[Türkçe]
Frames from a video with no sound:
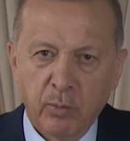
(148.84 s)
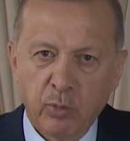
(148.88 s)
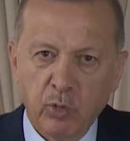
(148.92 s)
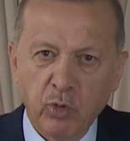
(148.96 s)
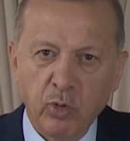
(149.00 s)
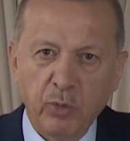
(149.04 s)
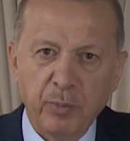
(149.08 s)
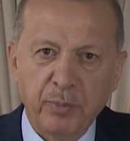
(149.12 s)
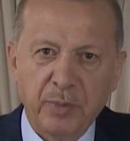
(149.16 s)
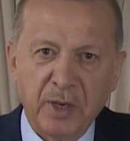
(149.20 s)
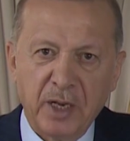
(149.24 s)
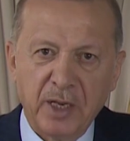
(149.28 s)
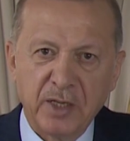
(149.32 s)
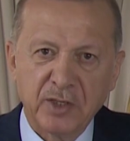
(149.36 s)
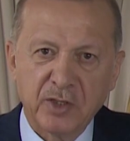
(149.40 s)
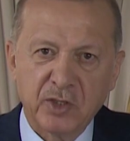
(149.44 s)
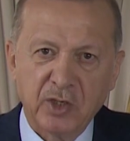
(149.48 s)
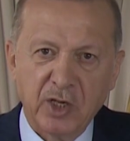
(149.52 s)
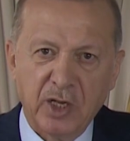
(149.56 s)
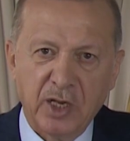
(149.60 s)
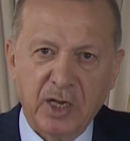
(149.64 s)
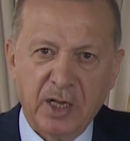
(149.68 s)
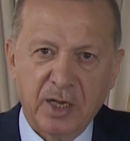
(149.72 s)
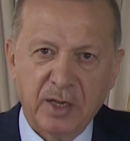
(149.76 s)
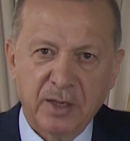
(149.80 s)
Bunun
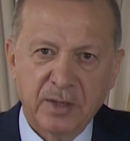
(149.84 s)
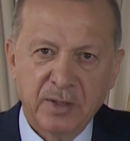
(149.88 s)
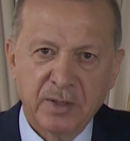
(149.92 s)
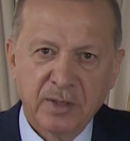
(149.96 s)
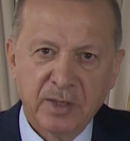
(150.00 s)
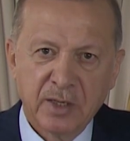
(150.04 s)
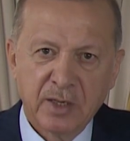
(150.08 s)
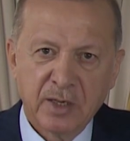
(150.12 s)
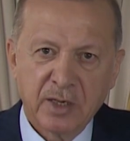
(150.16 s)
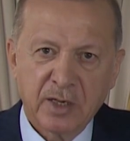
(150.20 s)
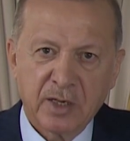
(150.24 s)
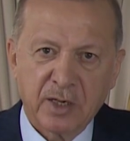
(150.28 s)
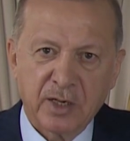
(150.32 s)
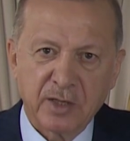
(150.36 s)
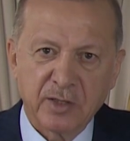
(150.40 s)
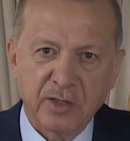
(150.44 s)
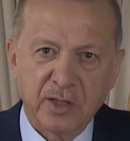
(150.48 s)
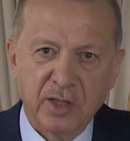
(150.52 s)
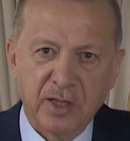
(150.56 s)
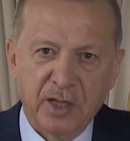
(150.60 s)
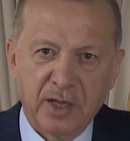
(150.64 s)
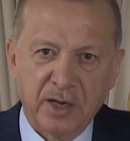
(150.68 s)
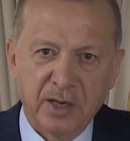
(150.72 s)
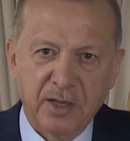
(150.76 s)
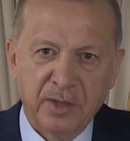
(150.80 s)
bilinciyle
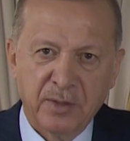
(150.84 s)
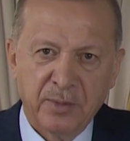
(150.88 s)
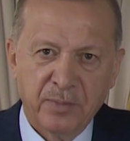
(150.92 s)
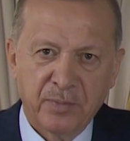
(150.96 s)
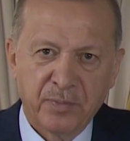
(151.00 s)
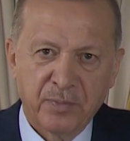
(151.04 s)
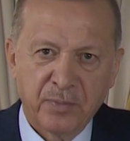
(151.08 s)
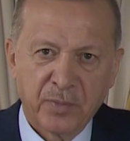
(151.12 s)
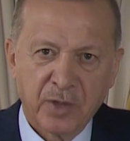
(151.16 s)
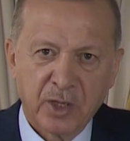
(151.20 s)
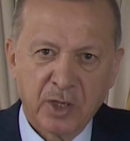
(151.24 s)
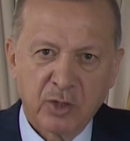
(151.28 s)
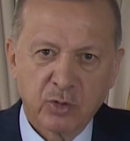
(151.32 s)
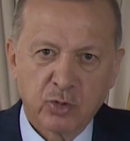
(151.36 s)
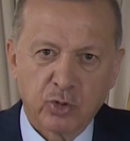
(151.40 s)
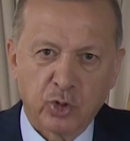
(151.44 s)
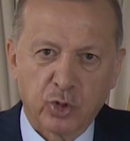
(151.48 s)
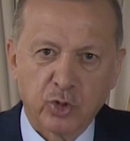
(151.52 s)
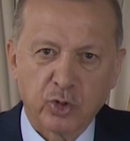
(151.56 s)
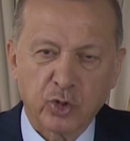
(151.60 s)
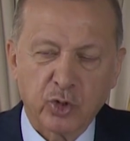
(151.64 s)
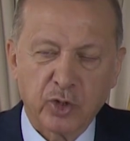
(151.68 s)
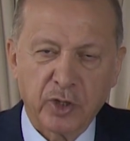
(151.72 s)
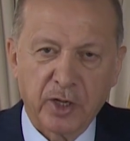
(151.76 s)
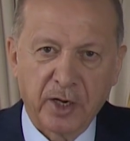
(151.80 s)
kadınların,
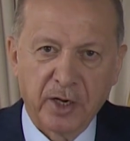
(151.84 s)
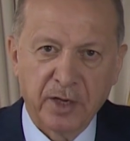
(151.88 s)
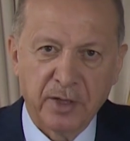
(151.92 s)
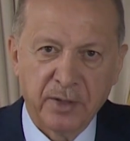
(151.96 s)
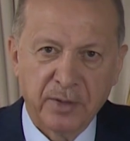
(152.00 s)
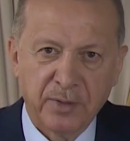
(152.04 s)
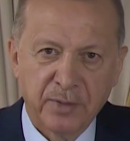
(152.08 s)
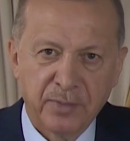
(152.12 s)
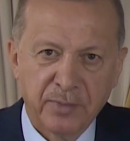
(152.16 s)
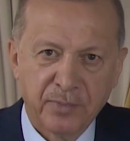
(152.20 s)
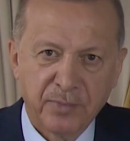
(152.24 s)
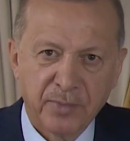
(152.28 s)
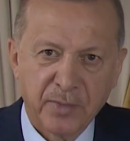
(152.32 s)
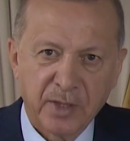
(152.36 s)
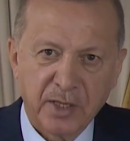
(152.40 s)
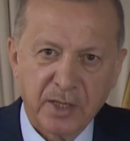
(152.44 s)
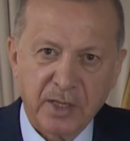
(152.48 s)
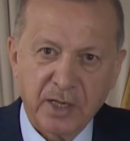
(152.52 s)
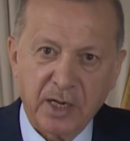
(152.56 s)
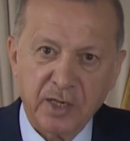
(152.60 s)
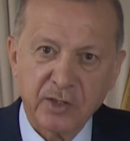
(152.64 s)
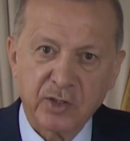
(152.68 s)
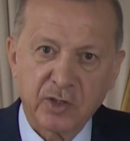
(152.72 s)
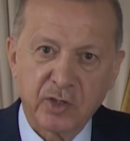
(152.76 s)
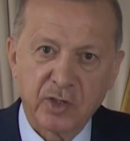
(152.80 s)
çocukların,
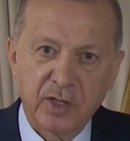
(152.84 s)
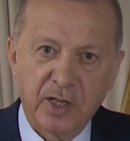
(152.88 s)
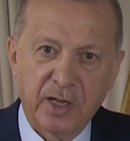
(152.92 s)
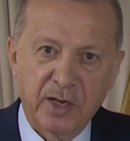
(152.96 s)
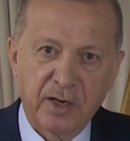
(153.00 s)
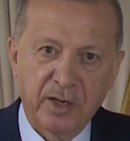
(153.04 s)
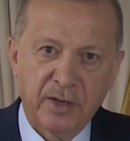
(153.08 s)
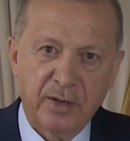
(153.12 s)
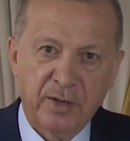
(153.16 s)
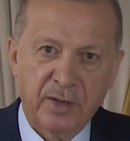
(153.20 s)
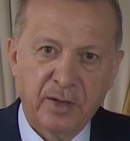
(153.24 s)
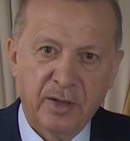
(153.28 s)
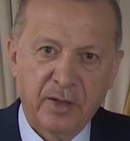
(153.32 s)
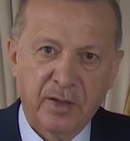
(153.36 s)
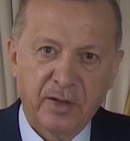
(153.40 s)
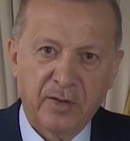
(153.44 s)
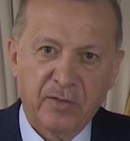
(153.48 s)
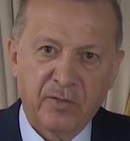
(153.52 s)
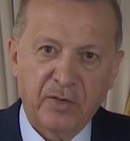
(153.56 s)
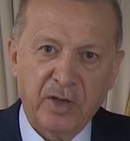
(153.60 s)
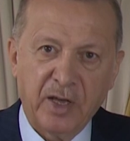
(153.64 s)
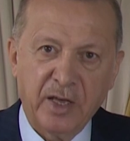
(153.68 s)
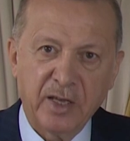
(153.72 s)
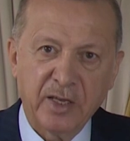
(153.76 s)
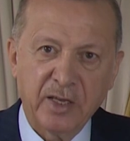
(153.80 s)
yaşlıların
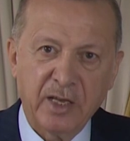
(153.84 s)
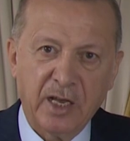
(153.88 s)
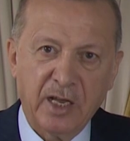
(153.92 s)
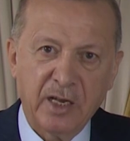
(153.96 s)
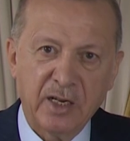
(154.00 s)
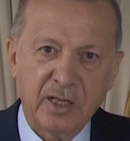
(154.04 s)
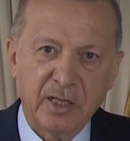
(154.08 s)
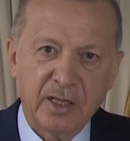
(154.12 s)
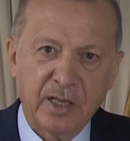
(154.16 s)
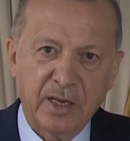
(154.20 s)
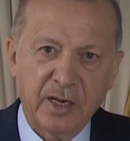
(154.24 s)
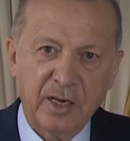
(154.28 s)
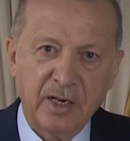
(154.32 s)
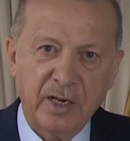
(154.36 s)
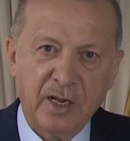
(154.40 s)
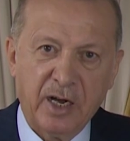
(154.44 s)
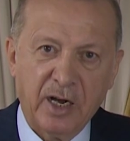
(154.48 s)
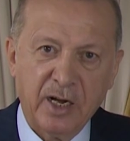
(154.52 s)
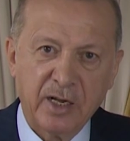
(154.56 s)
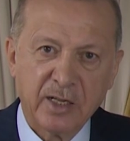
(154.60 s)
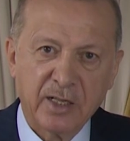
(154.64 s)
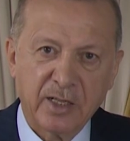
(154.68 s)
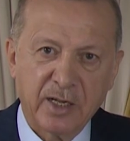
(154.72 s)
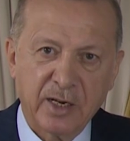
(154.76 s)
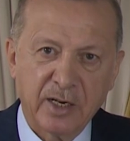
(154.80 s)
ve engellilerin
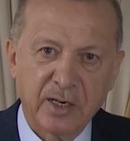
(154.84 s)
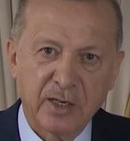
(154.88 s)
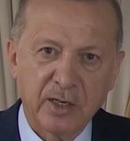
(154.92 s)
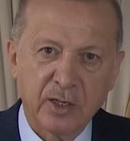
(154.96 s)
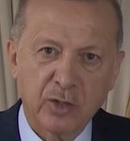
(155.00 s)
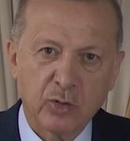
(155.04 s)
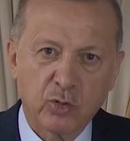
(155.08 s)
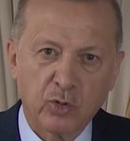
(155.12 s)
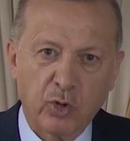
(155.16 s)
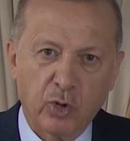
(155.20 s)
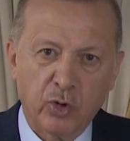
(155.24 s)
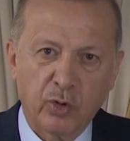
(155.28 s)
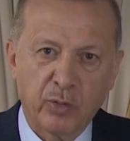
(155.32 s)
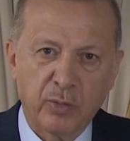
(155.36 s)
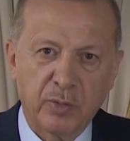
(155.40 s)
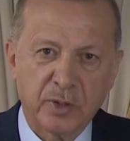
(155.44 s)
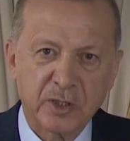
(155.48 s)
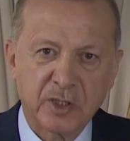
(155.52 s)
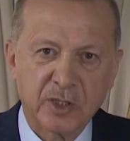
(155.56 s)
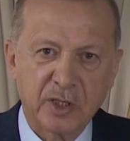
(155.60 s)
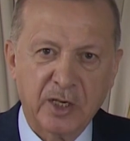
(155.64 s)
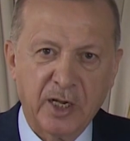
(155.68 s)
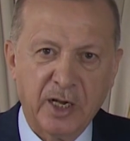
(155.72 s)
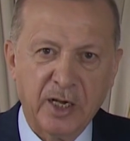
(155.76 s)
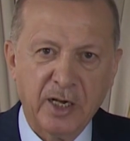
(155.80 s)
haklarının
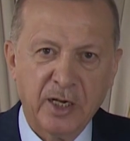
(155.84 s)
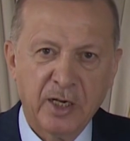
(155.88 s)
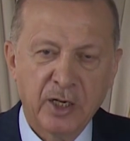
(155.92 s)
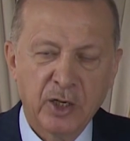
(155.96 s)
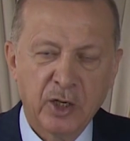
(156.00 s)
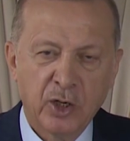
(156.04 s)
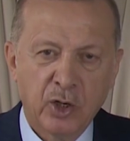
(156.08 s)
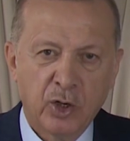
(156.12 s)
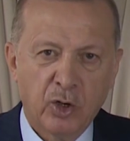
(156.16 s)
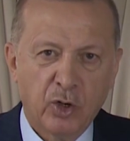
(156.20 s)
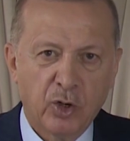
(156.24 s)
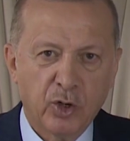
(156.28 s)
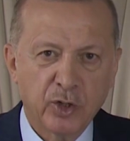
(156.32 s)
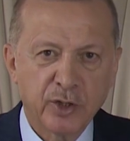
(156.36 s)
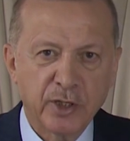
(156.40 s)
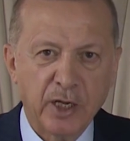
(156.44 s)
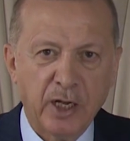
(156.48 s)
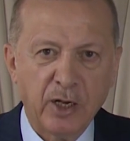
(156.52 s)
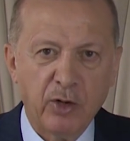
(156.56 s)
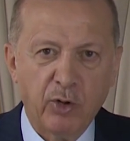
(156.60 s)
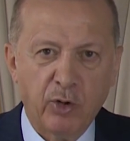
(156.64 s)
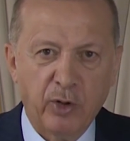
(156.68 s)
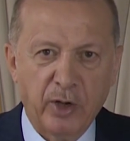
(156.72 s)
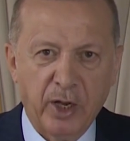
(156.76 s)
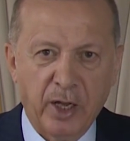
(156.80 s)
korunmasına
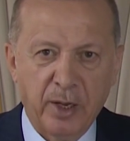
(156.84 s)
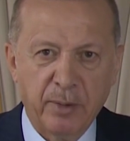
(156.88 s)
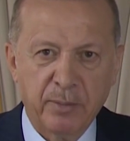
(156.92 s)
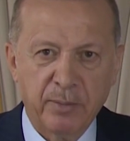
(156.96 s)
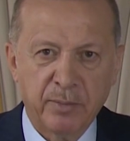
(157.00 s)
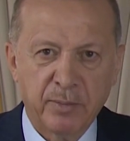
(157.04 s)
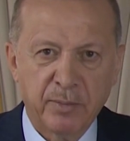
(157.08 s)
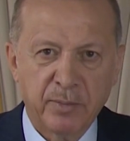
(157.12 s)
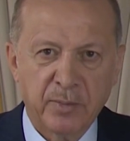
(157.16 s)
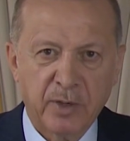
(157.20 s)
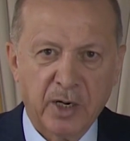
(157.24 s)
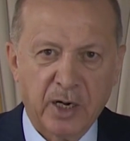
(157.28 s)
özel önem